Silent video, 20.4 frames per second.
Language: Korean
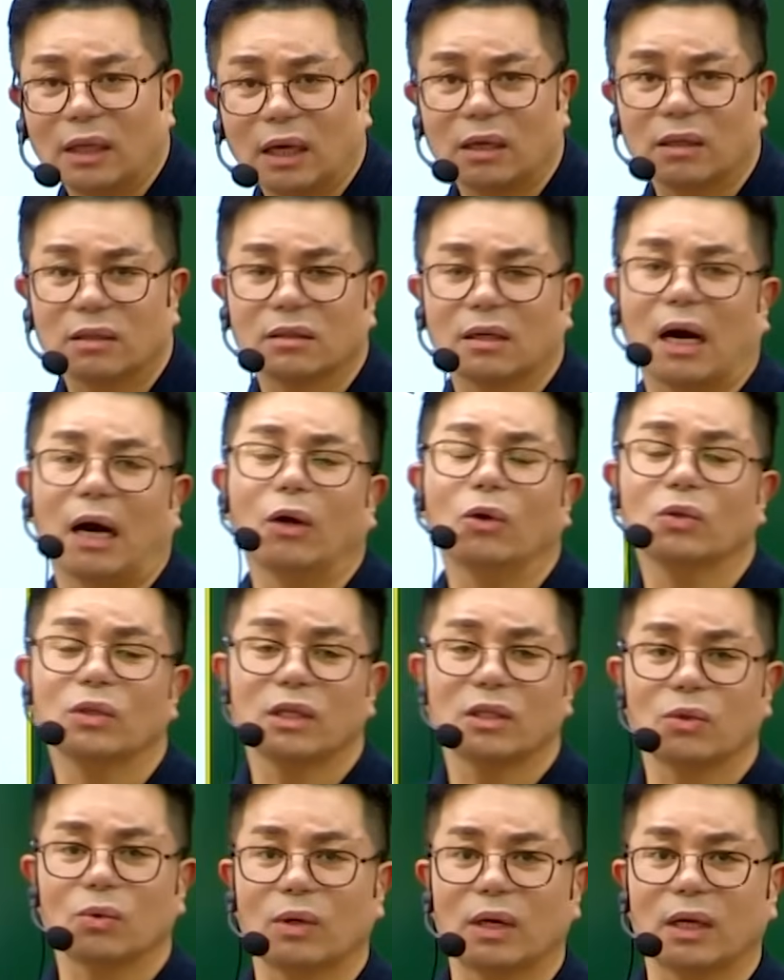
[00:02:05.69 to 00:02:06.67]
따라서
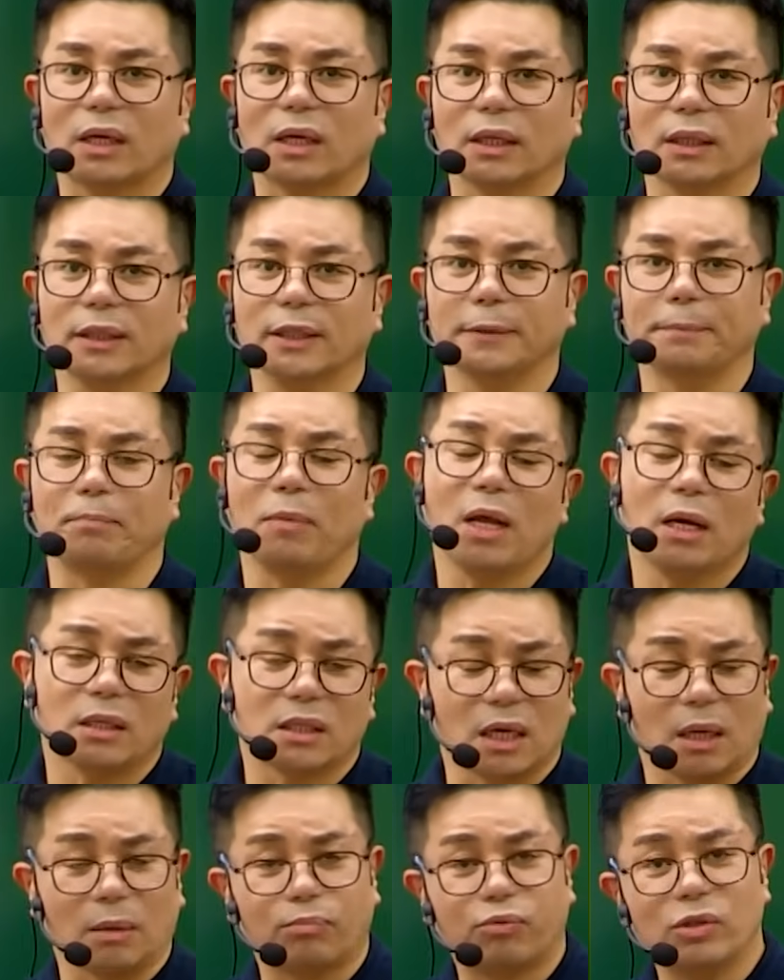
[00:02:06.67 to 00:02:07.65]
가운데 손가락은
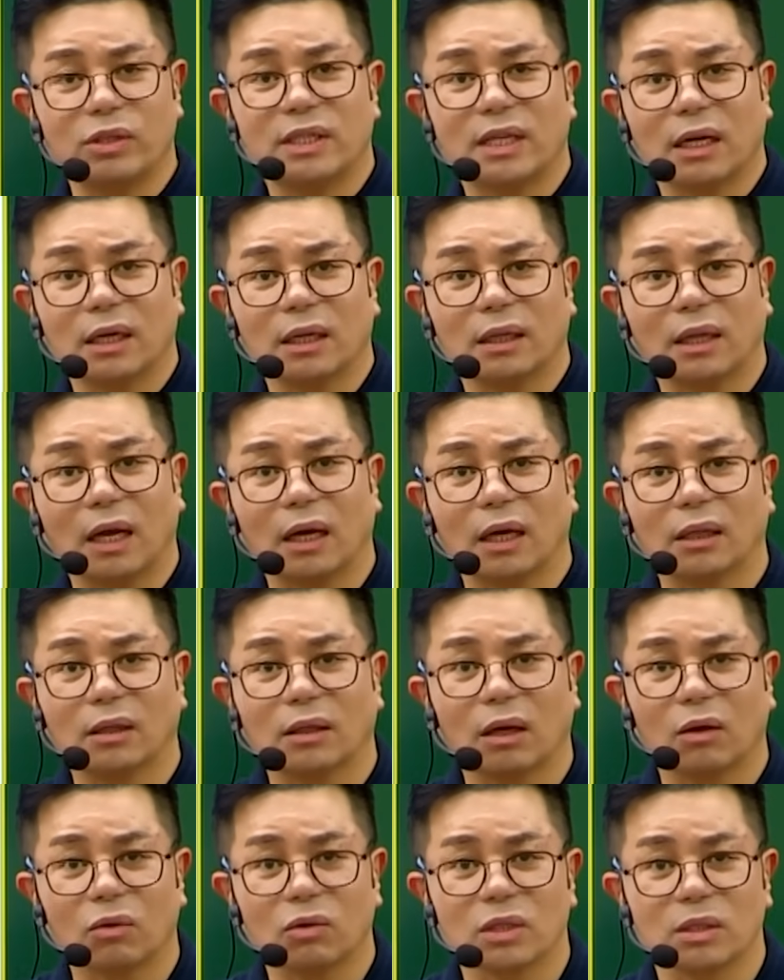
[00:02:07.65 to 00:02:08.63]
자, 불상이 땅에
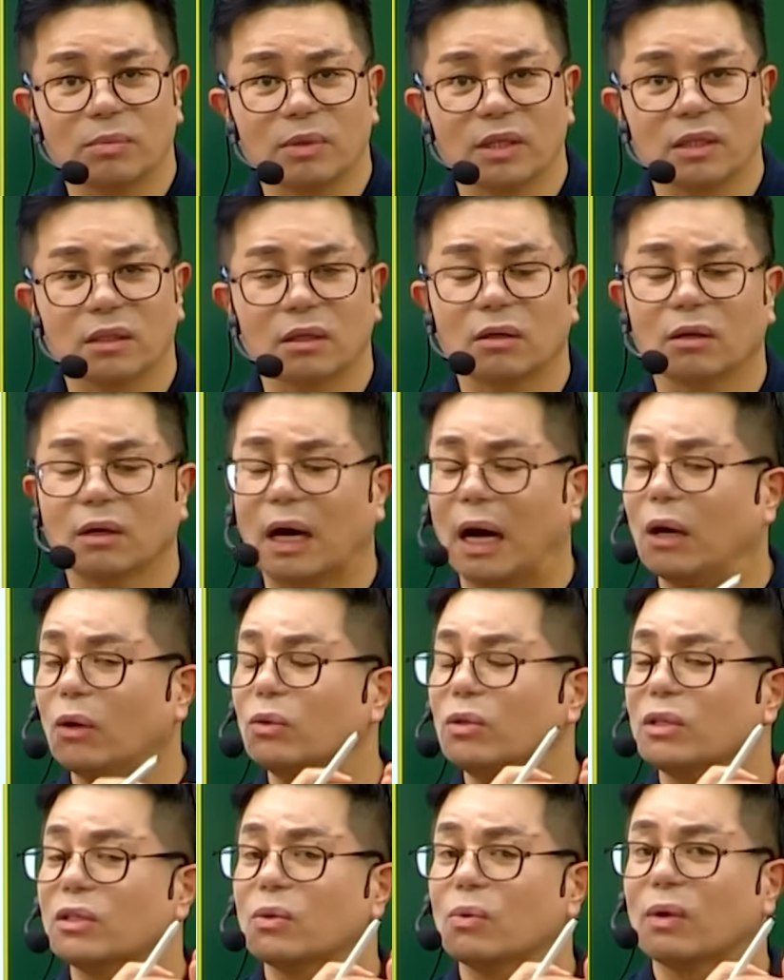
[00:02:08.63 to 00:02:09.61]
떨어지면서
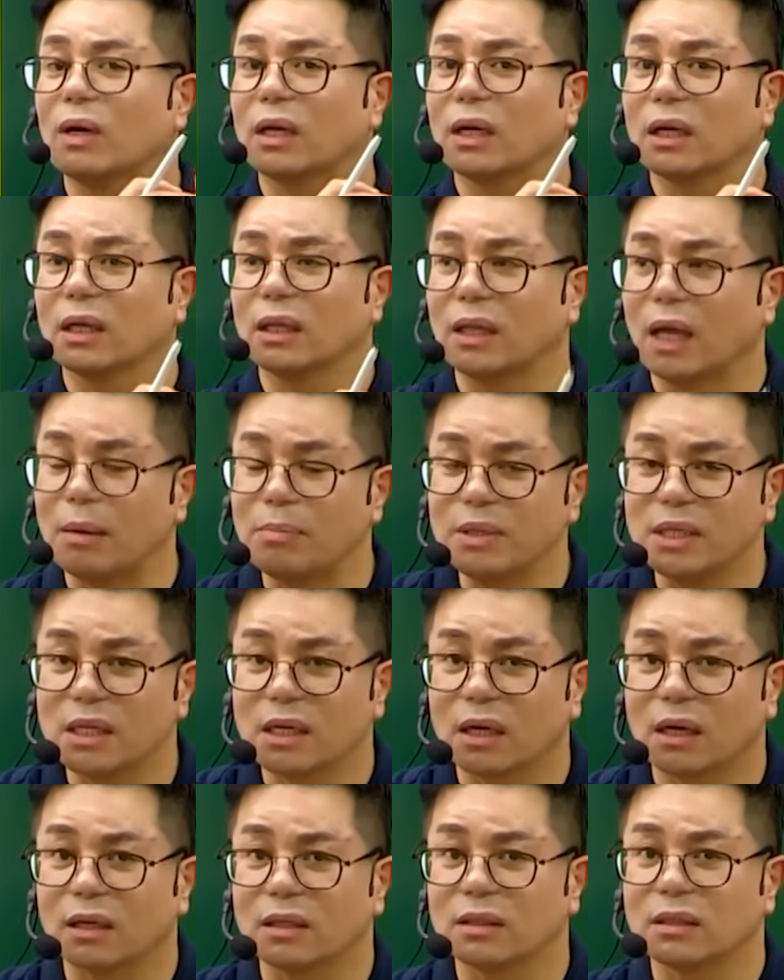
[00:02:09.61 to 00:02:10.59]
가운데 손가락이
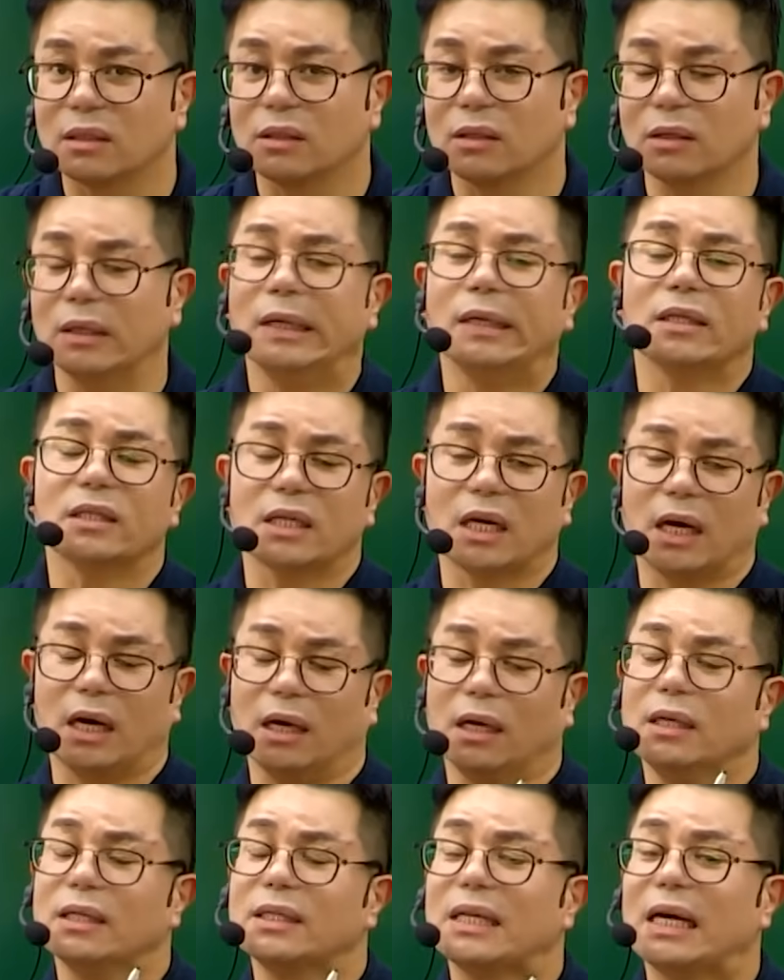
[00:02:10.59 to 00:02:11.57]
데미지가 가서
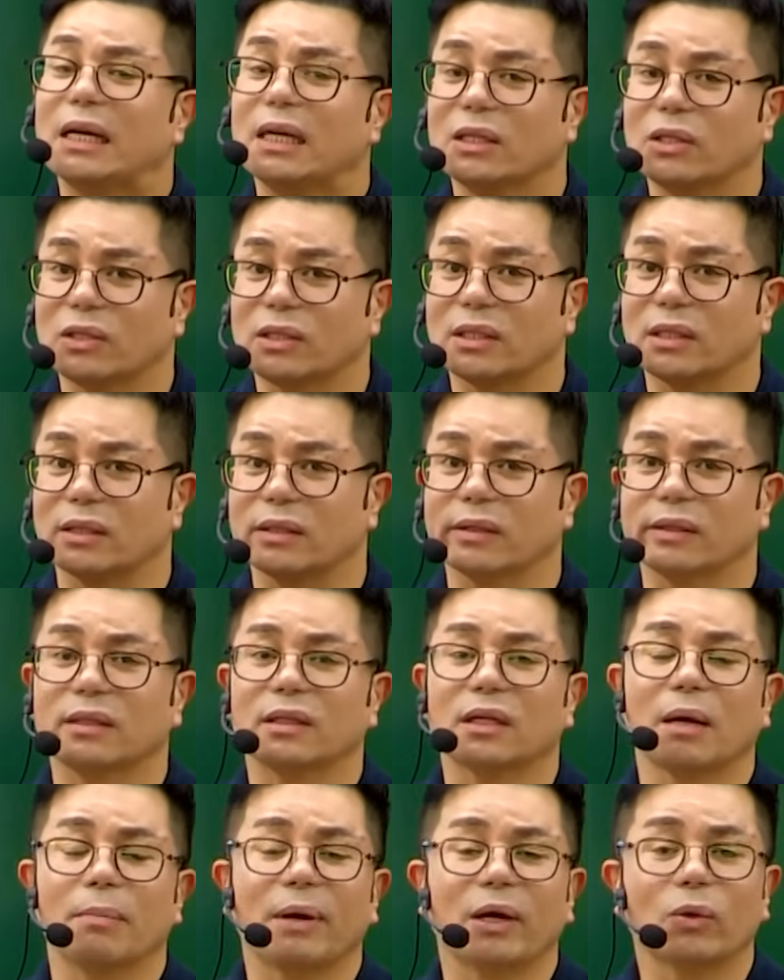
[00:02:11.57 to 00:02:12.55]
자, 잘라졌어요.
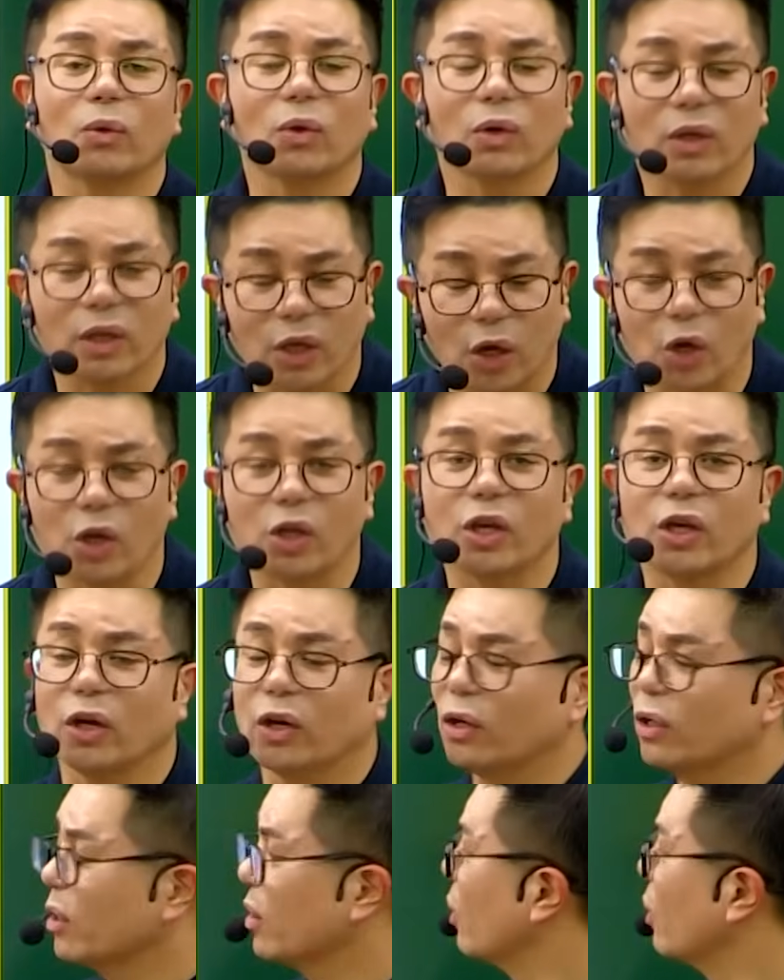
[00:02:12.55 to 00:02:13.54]
그게 바로 결격.